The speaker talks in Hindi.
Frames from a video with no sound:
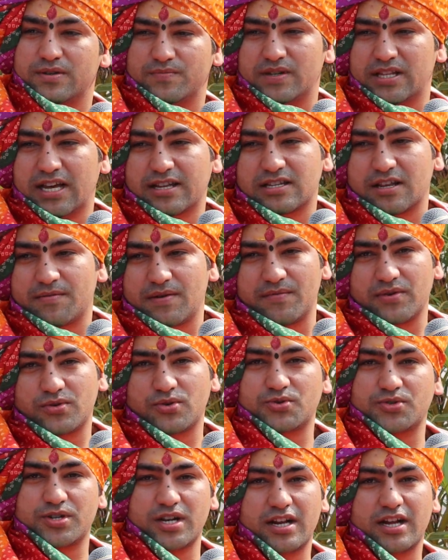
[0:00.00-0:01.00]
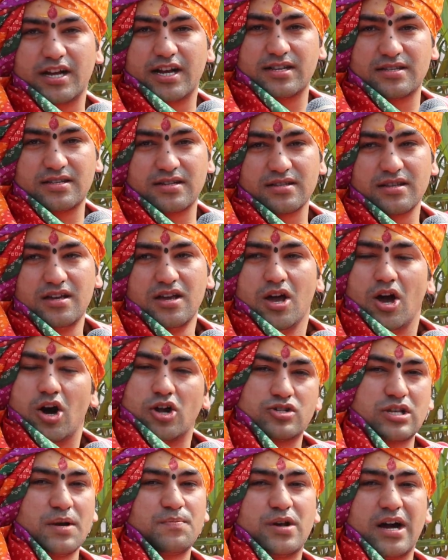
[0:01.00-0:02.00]
विधानसभा में क्वेश्चन लगा सकते
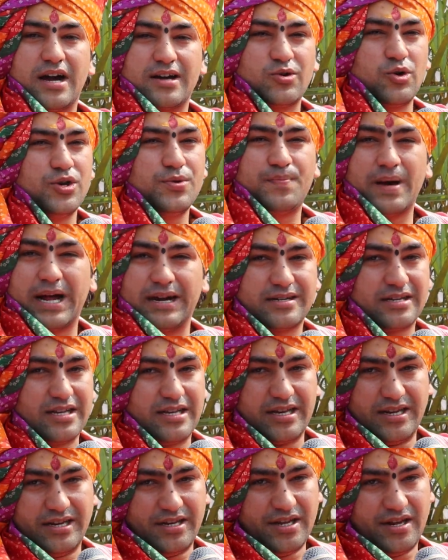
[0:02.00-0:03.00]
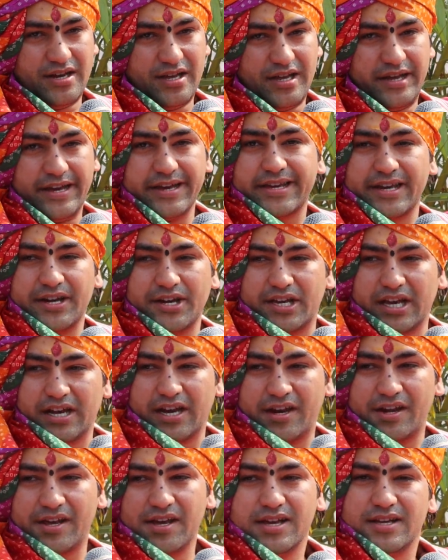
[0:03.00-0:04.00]
और सबका कोई पार्टी के लिए नहीं एक इनके
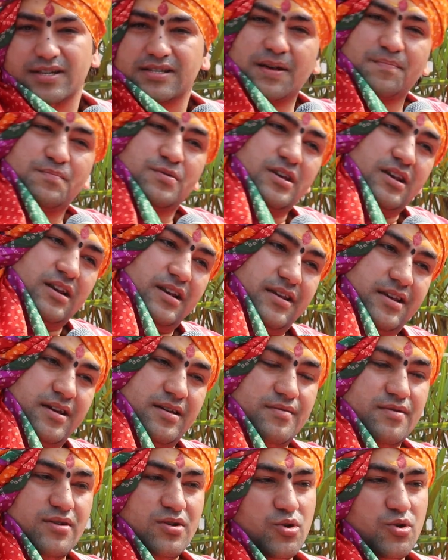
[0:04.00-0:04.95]
लिए नहीं सबके लिए